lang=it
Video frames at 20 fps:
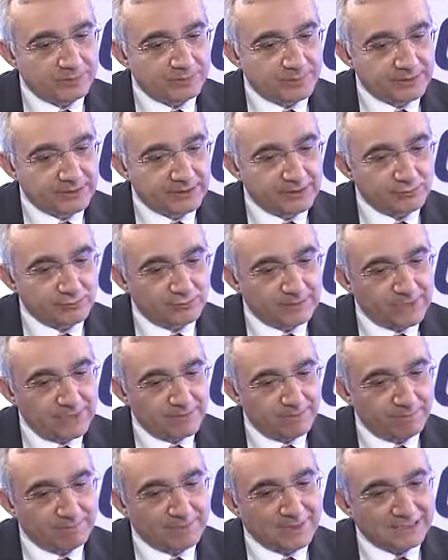per
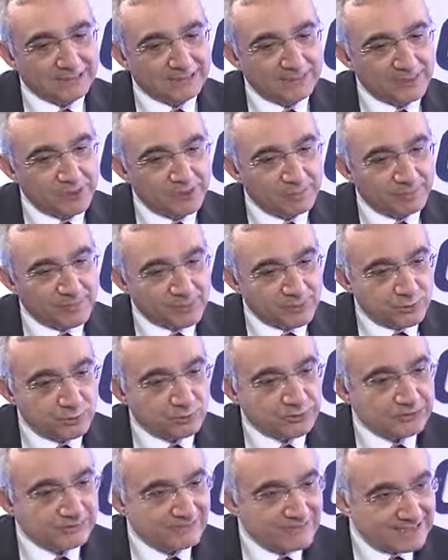una
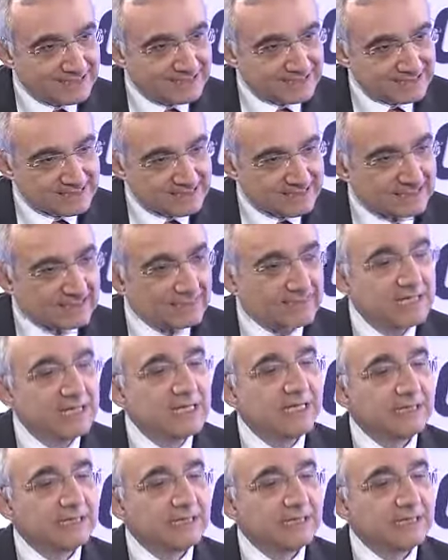partecipazione diversa